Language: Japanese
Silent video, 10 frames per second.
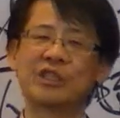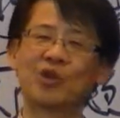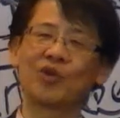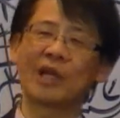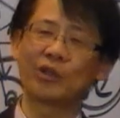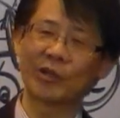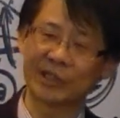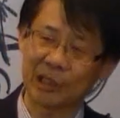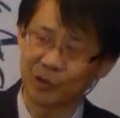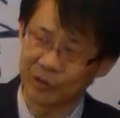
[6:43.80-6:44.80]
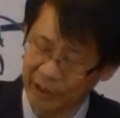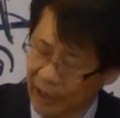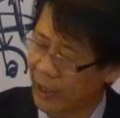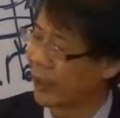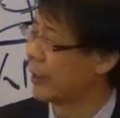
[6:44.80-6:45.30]
親どんな人たちかといった
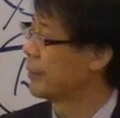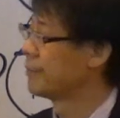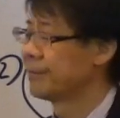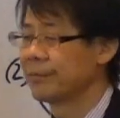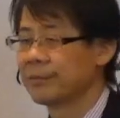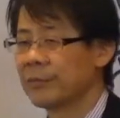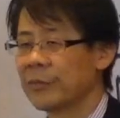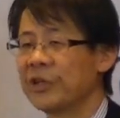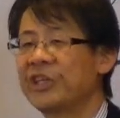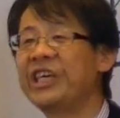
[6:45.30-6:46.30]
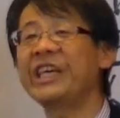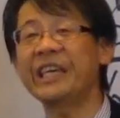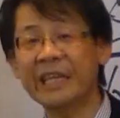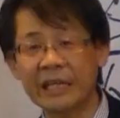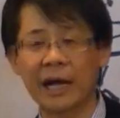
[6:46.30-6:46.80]
ら議
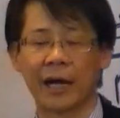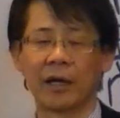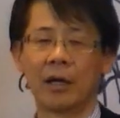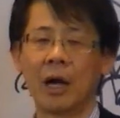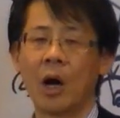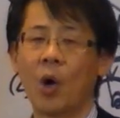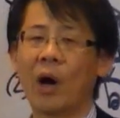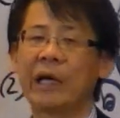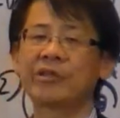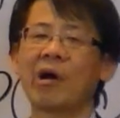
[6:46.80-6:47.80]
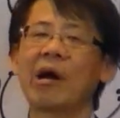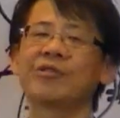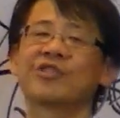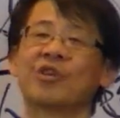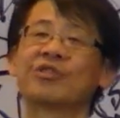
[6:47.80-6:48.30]
員か
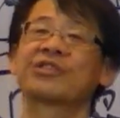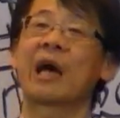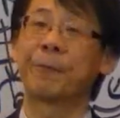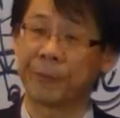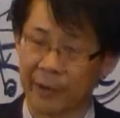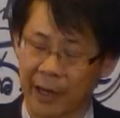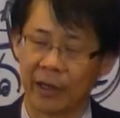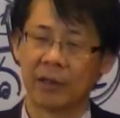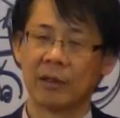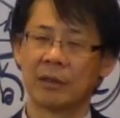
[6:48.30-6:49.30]
ホワイトハウスのスタッフか